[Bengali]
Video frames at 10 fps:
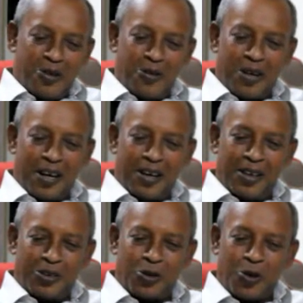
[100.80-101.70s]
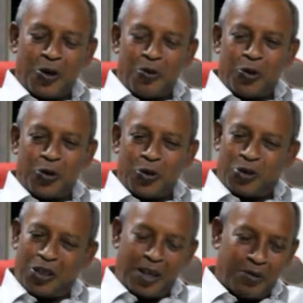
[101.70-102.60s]
ওখানে সংঘবদ্ধ
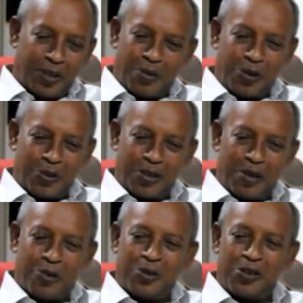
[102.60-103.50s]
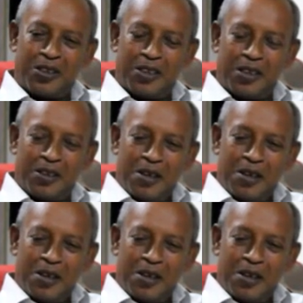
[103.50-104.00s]
ছিলাম যেমন তেমন ওই যে